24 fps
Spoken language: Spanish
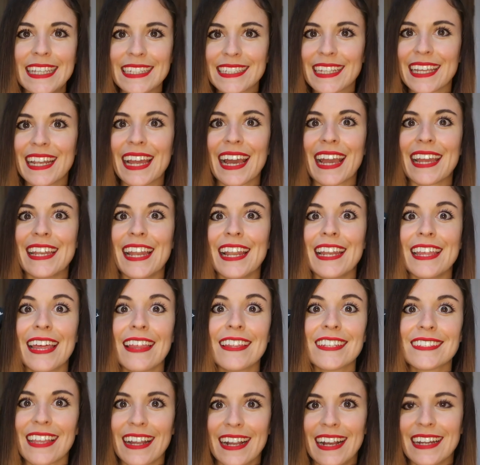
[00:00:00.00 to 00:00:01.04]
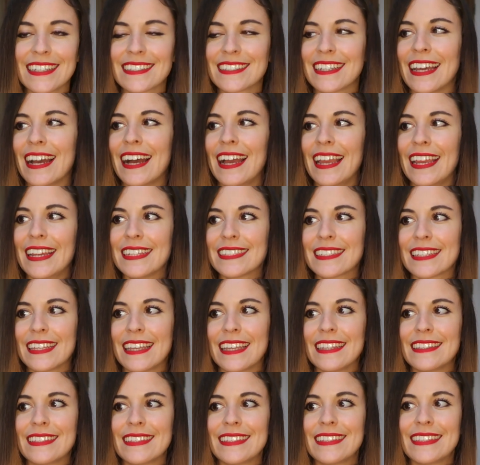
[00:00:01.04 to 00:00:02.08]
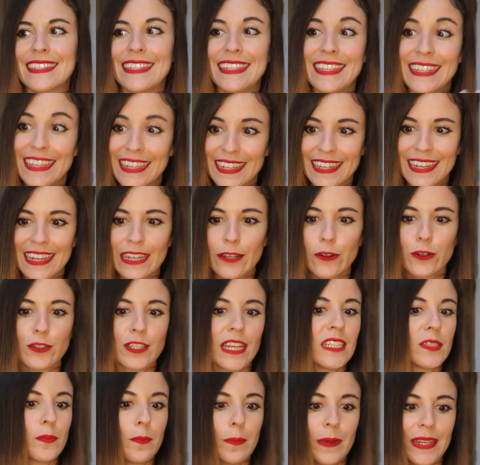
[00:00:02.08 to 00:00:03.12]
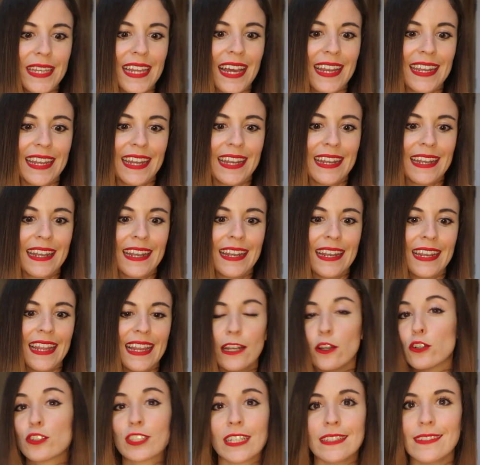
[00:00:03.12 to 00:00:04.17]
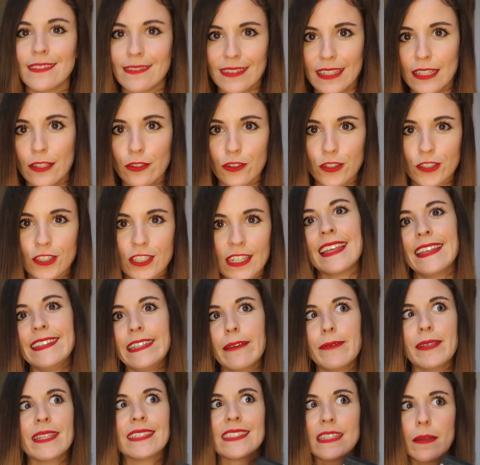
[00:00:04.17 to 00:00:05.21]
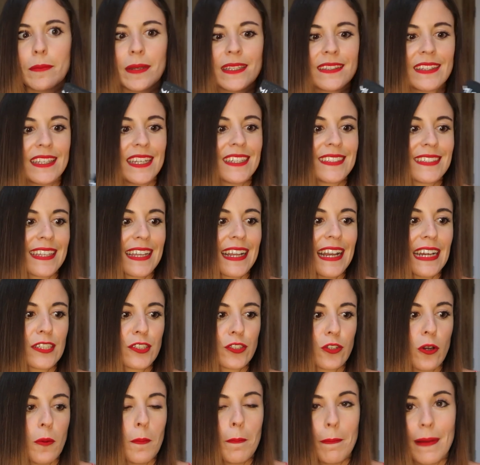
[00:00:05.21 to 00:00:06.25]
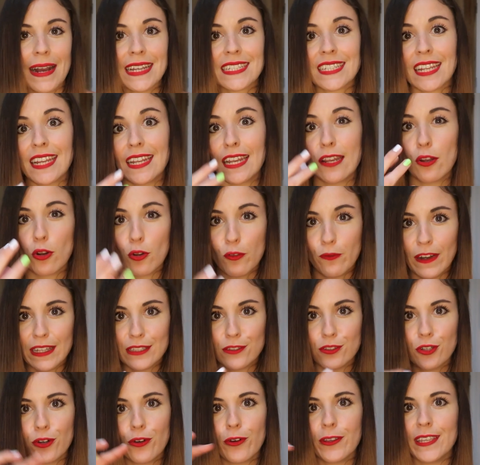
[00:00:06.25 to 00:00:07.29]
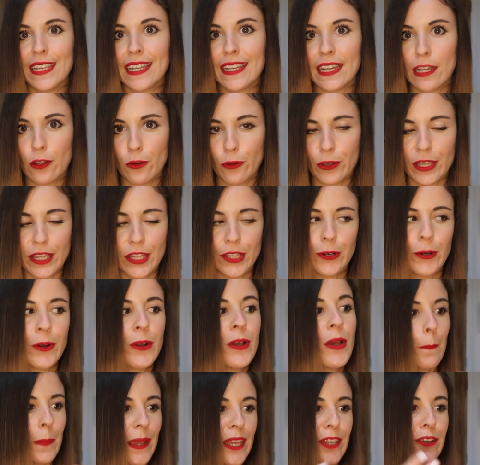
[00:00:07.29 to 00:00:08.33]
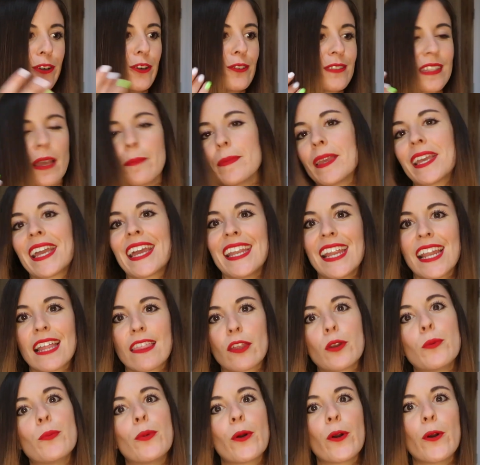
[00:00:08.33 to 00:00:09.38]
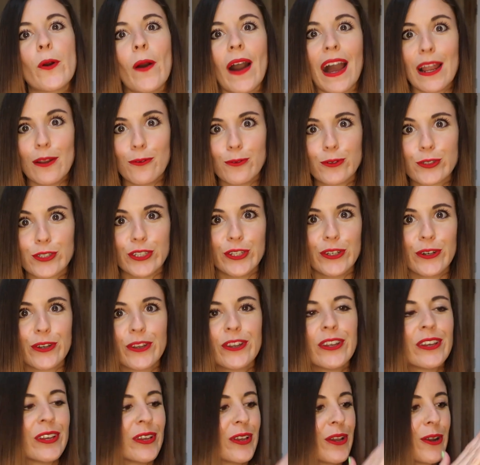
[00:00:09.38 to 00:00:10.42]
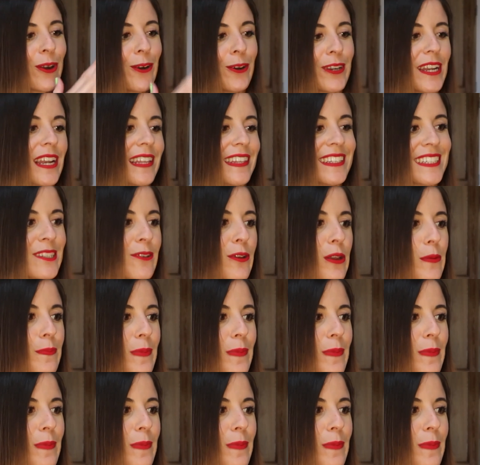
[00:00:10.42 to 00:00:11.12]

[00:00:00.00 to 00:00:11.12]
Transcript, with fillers: Y es que la genialidad de esta casa es que quieren o se inspiran en, los sentidos y evidentemente en este caso más en el olfato y en el oído. Pero también querían hacer un poco alusión con el diseño